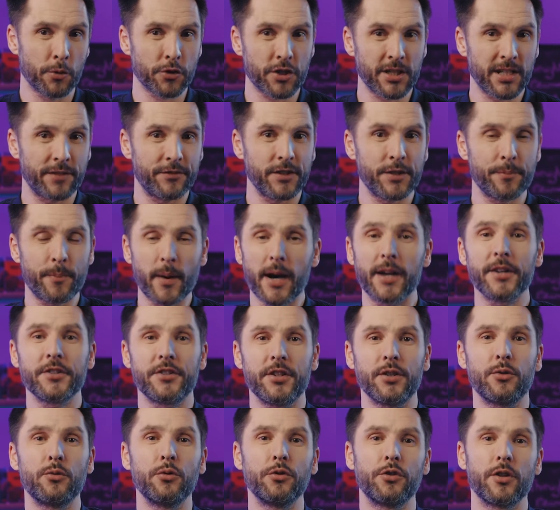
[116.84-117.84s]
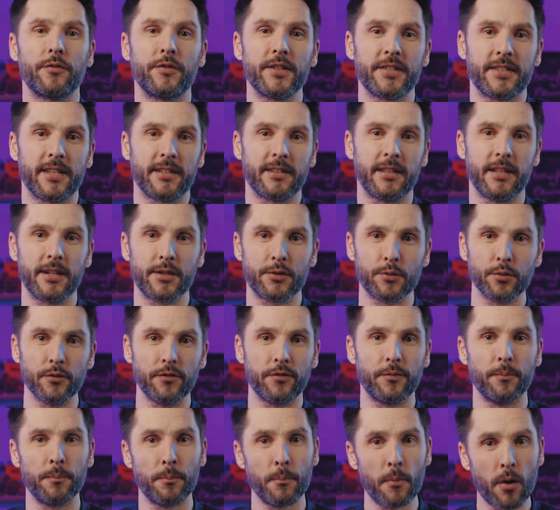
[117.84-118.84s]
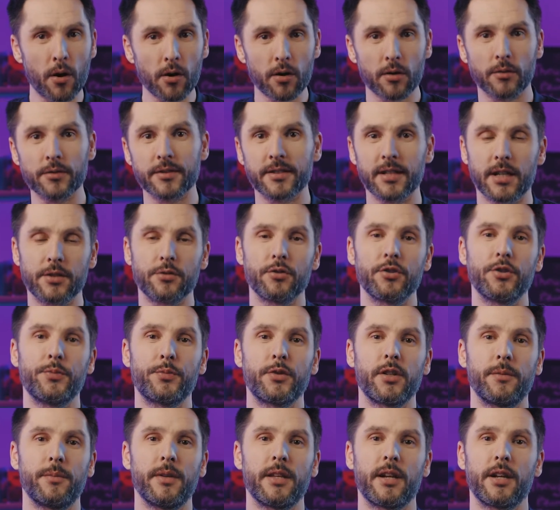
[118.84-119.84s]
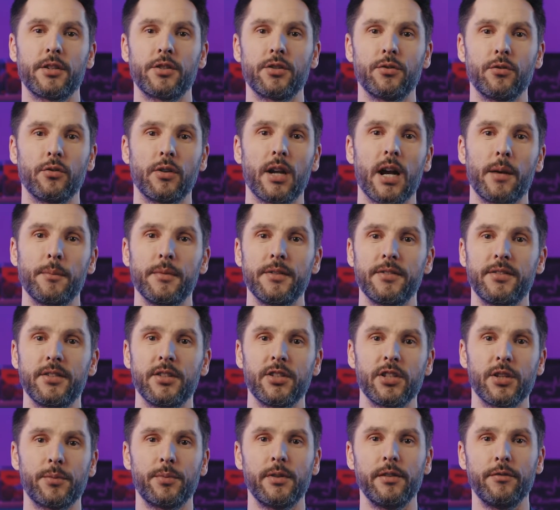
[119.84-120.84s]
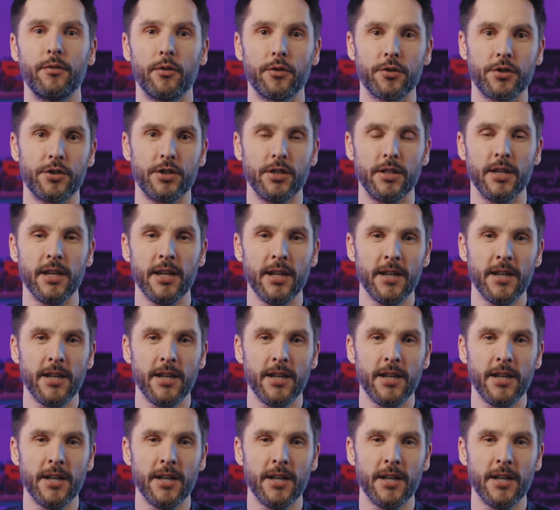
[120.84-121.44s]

może nawet bardziej kultowych Settlersów mogą zacząć przebierać nogami z niecierpliwości.